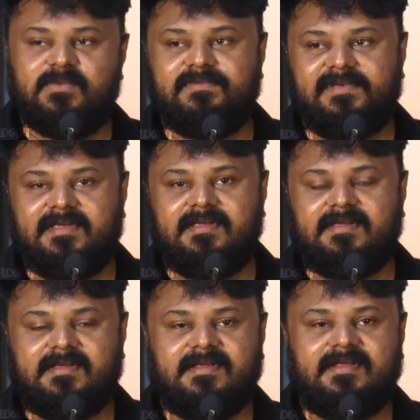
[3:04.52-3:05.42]
மூவி
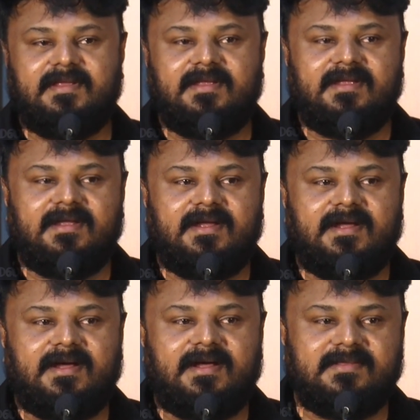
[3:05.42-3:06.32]

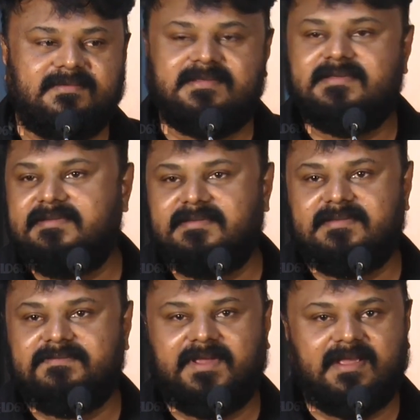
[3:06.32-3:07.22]
அதை வந்து
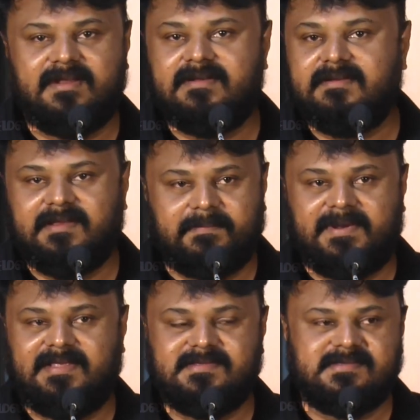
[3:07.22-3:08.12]
வி கேன் நாட்
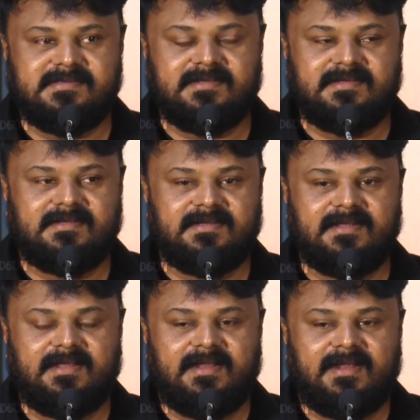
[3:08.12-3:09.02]
ரீப்ளேஸ்
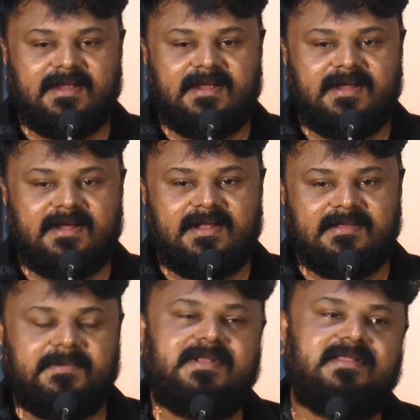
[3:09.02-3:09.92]

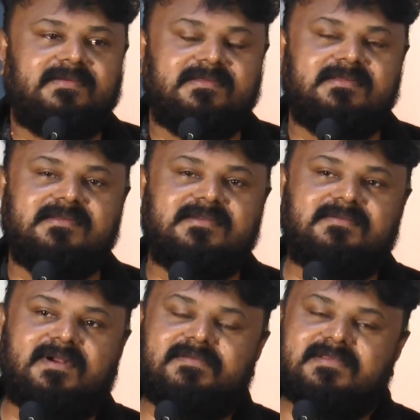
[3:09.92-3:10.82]
அந்த படத்தில் வந்து
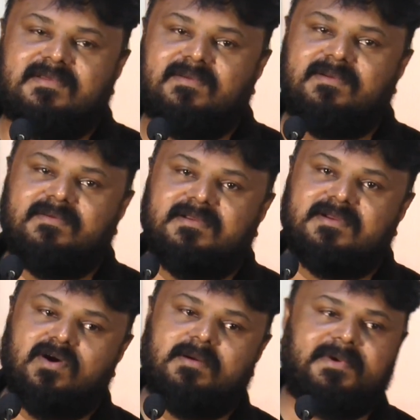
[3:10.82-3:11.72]
வடிவேல் சாரோட ஒரு
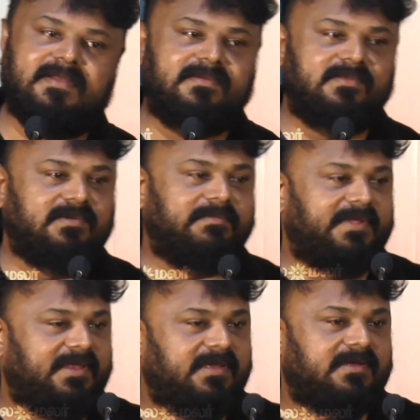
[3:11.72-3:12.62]
காமெடி வந்து ஒரு
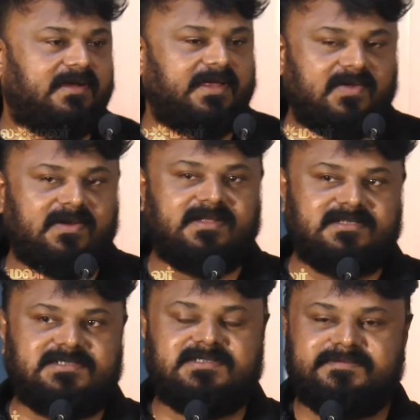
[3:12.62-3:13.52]
பெரிய ஐக்கானாக
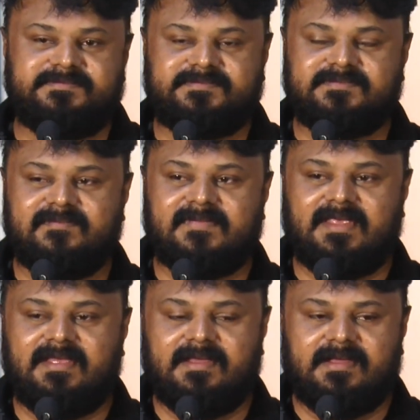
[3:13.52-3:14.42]
இருந்துச்சு
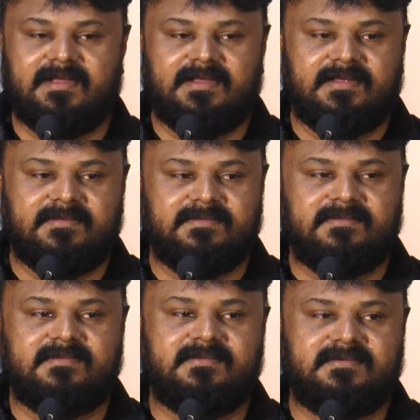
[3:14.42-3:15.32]
ஸோ
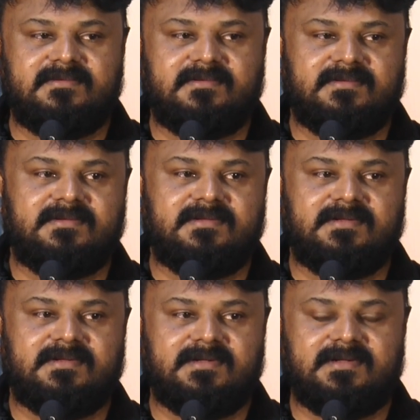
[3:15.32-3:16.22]

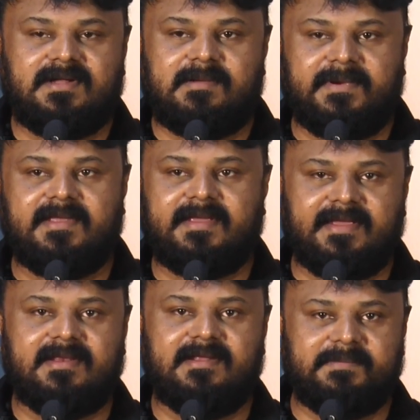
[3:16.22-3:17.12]
அப்போ நீங்கள்
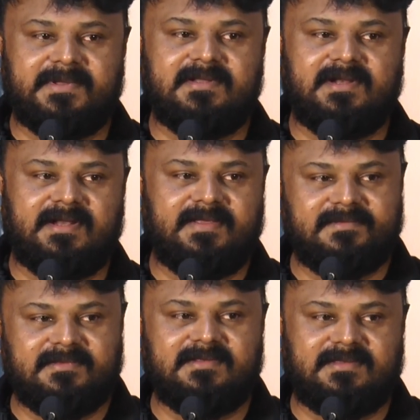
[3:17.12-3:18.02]
கேட்கலாம் அப்போ எதுக்குடா நீ
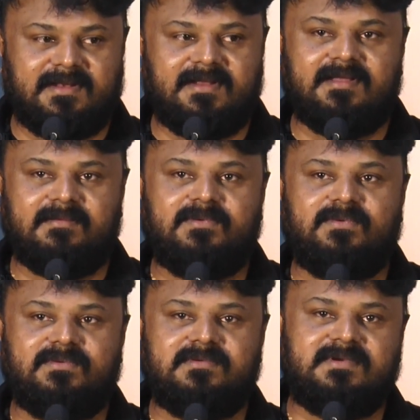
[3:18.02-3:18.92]
வந்து தலைநகரம்
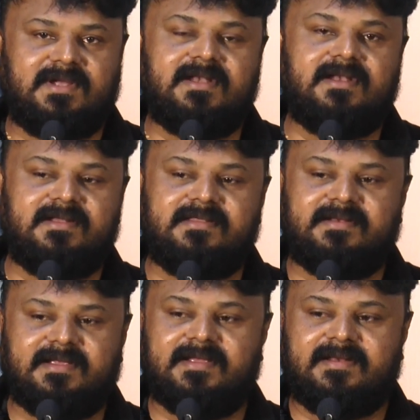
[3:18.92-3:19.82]
டூ டைட்டில்
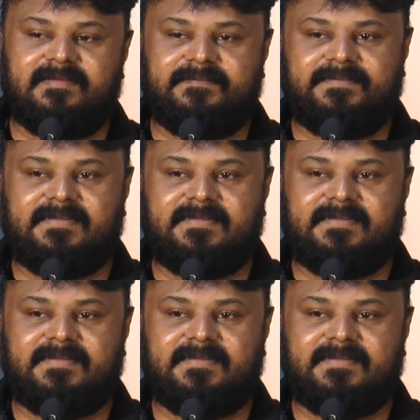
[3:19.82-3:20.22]
எடுத்தேன்னு கேட்கலாம்